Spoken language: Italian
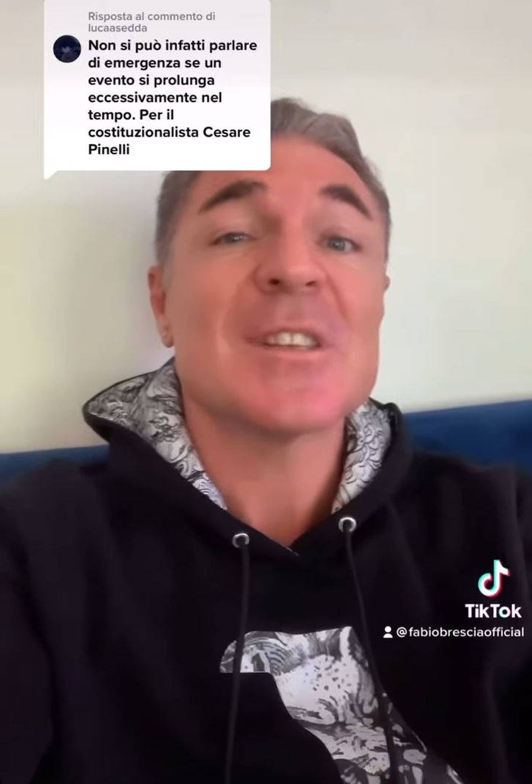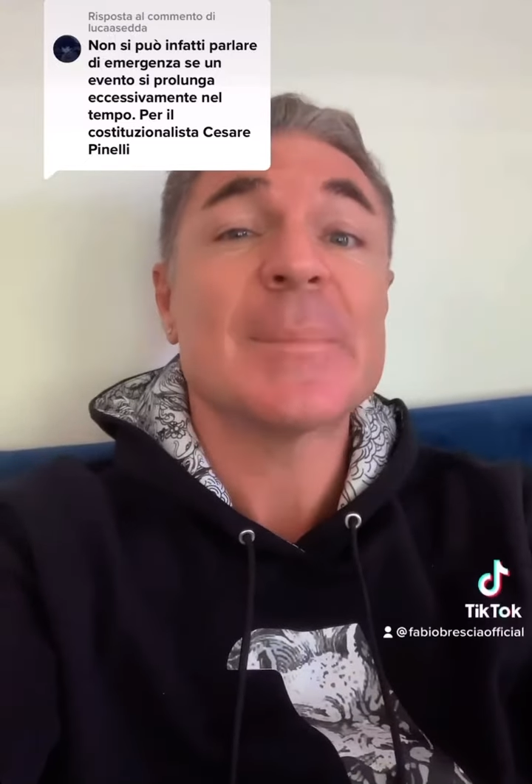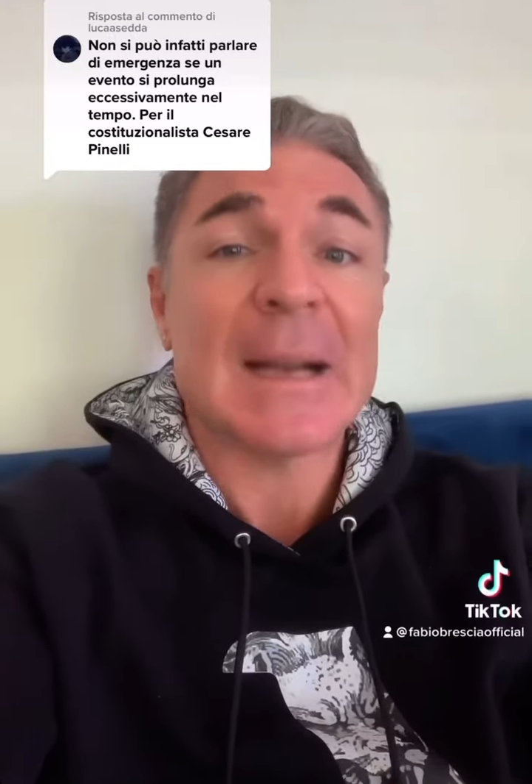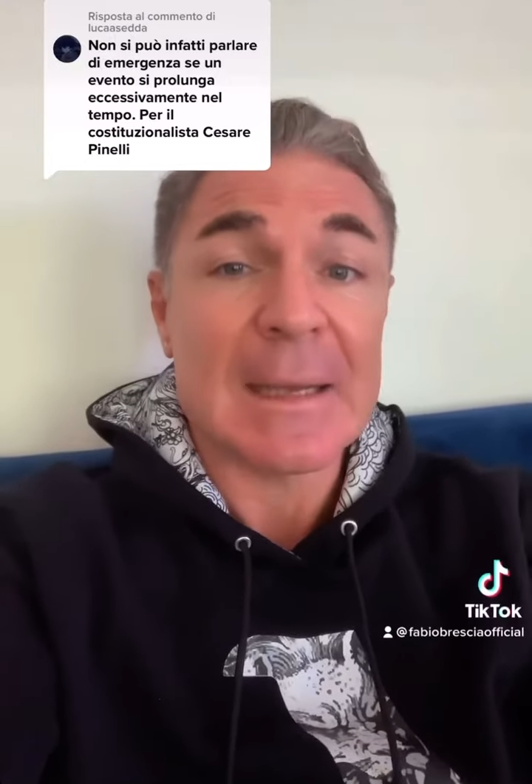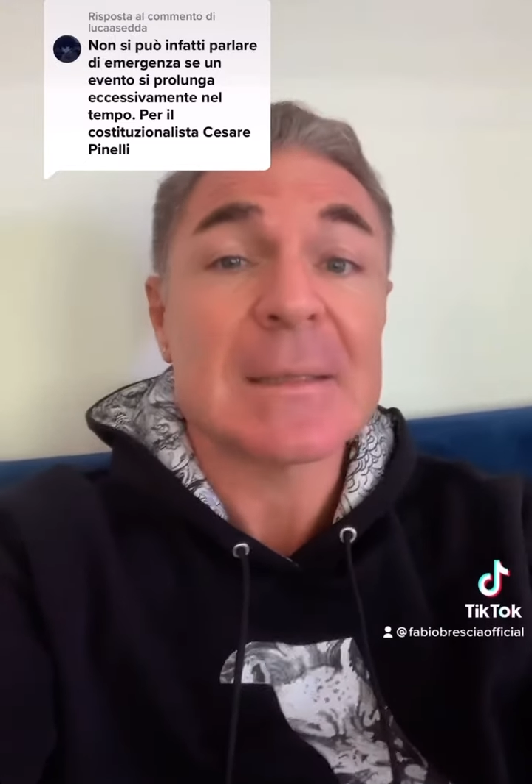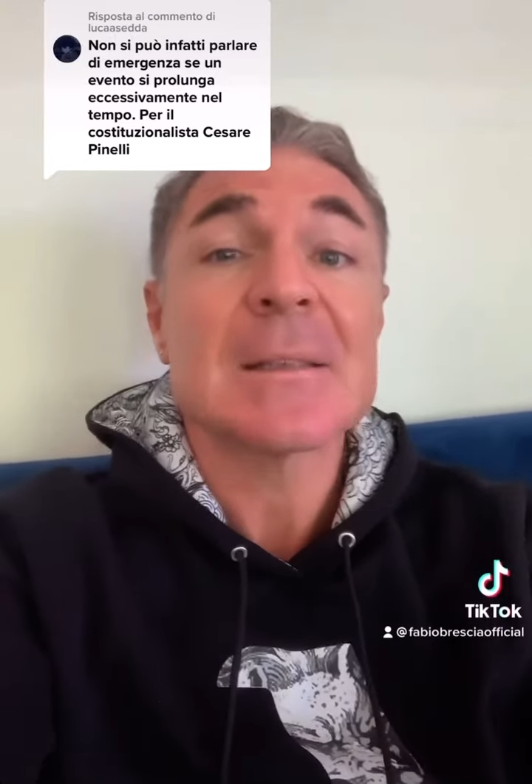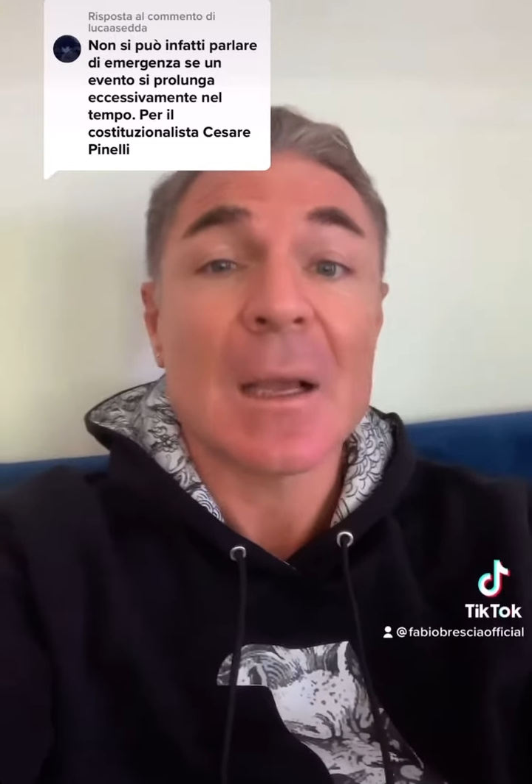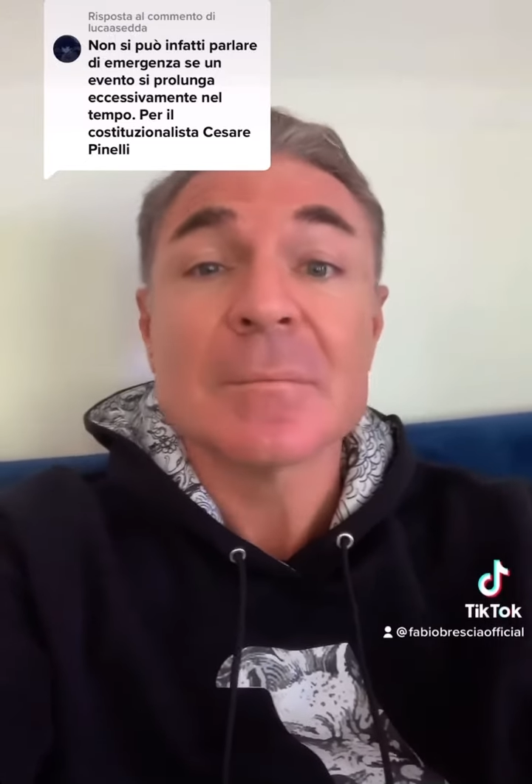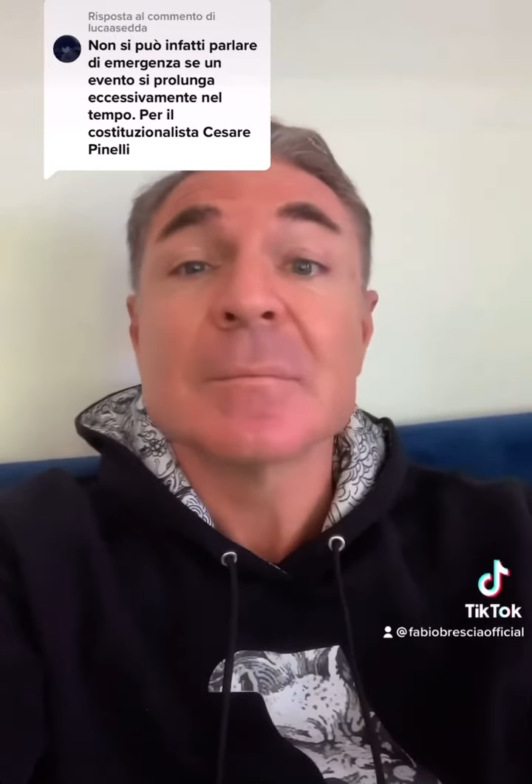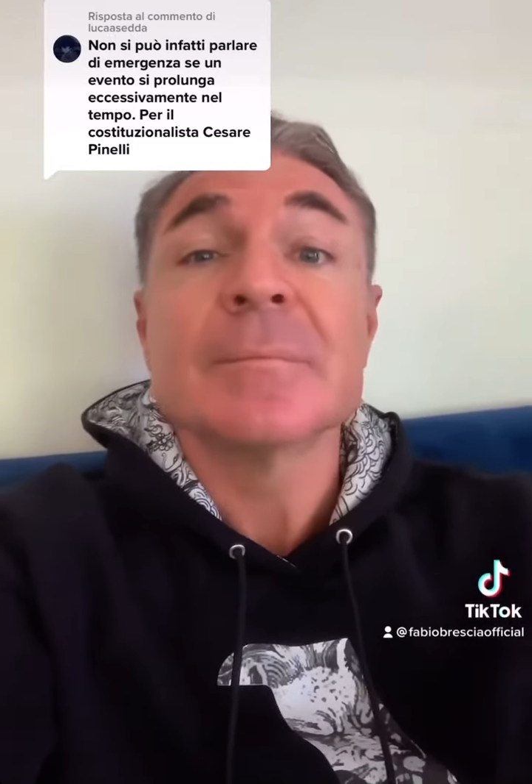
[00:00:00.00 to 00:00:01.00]

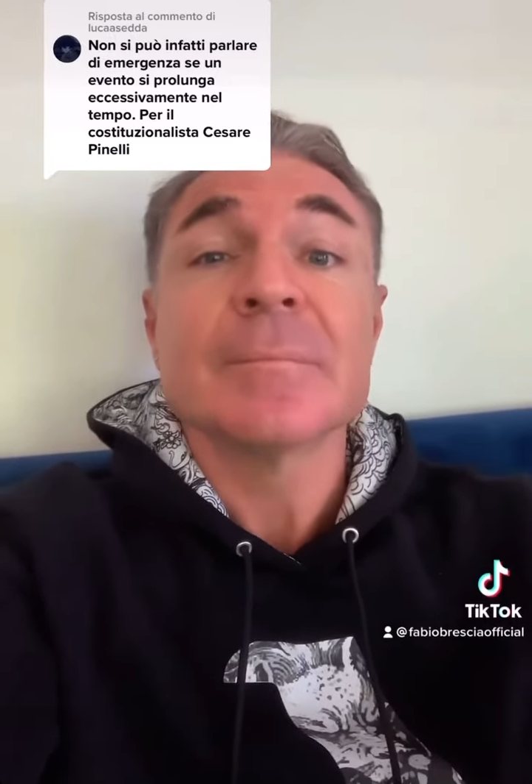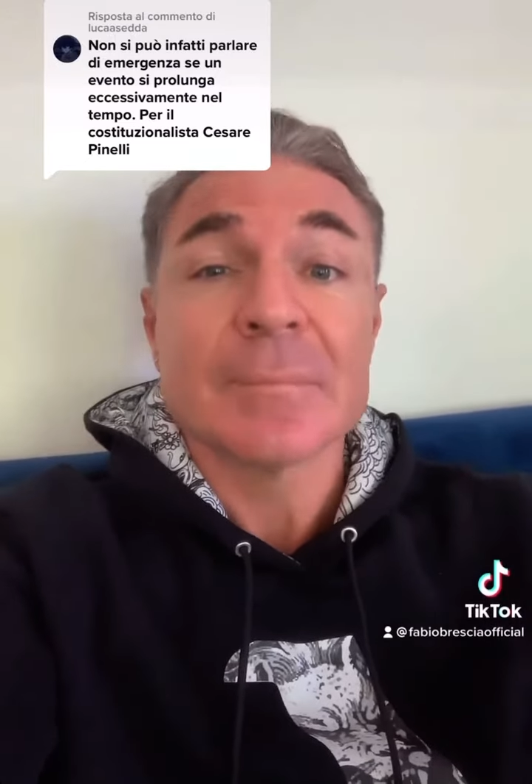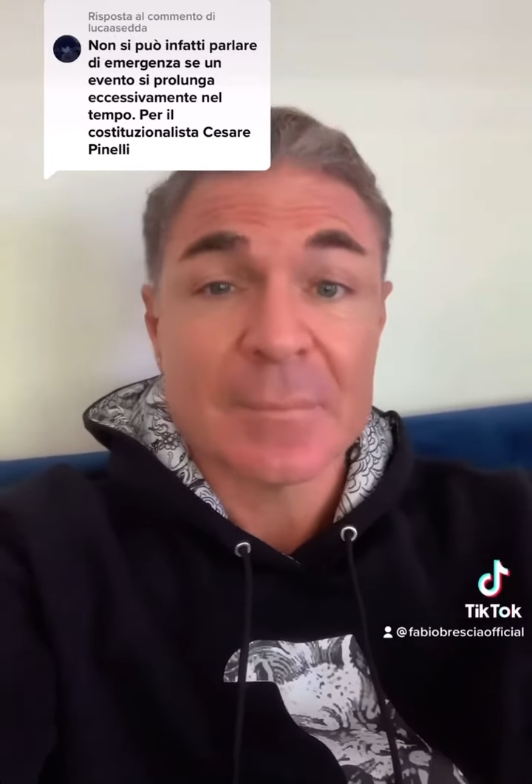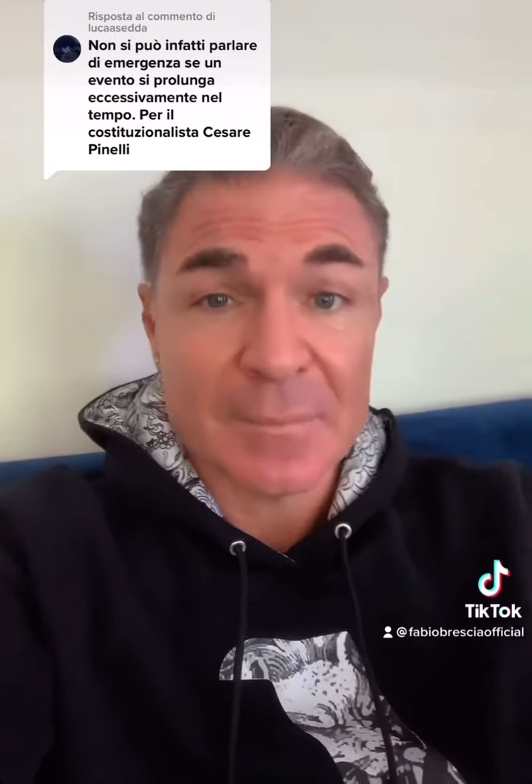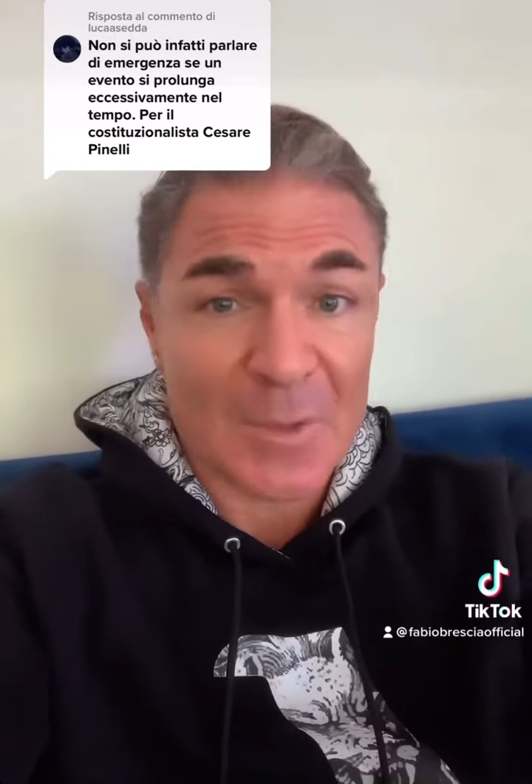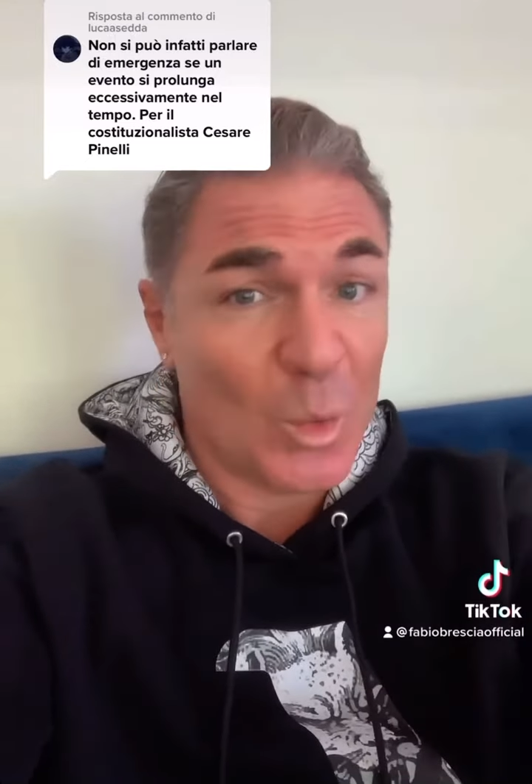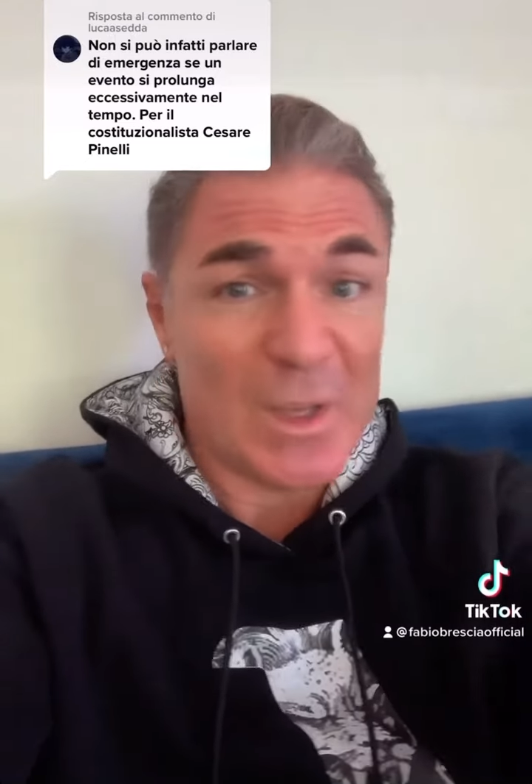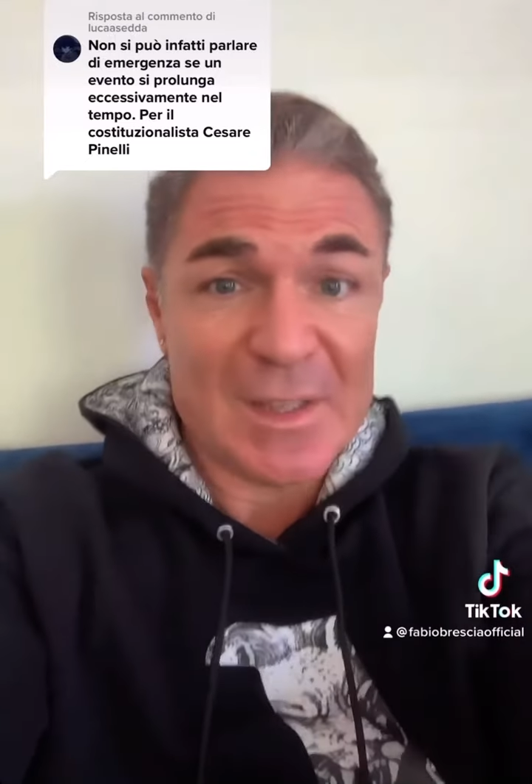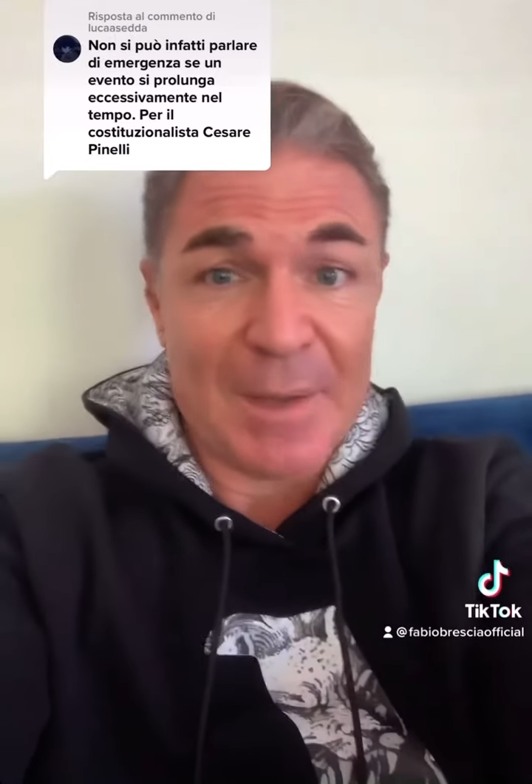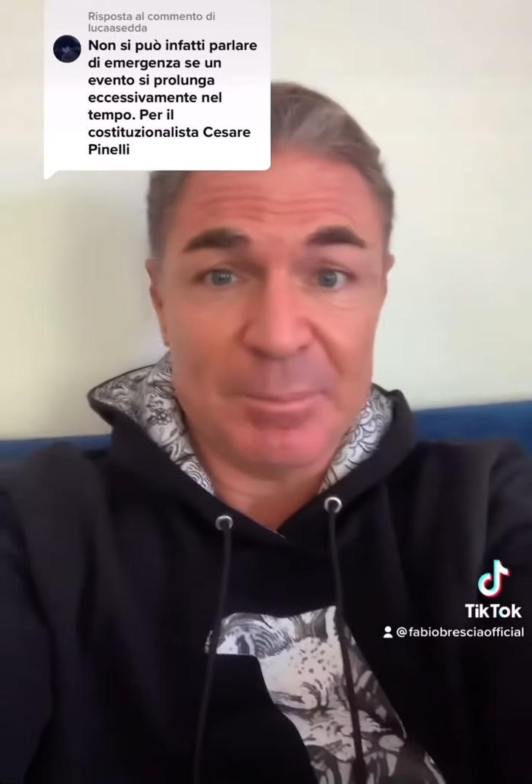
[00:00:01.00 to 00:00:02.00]
Speranza.
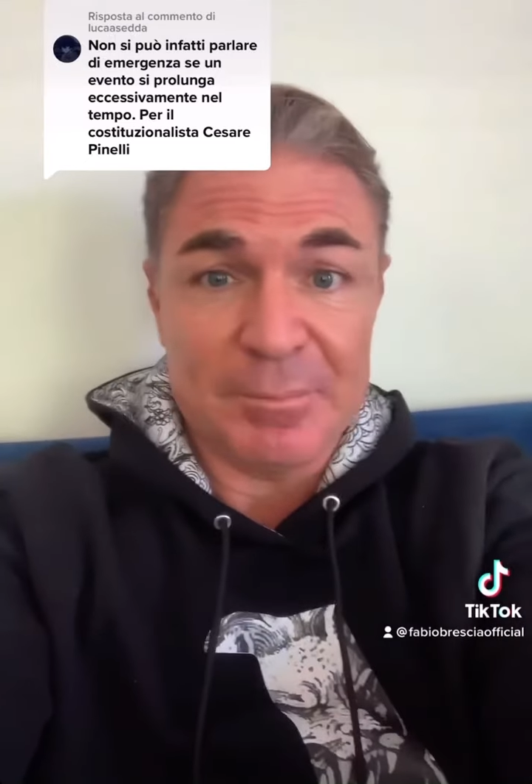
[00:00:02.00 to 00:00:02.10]
Questa è.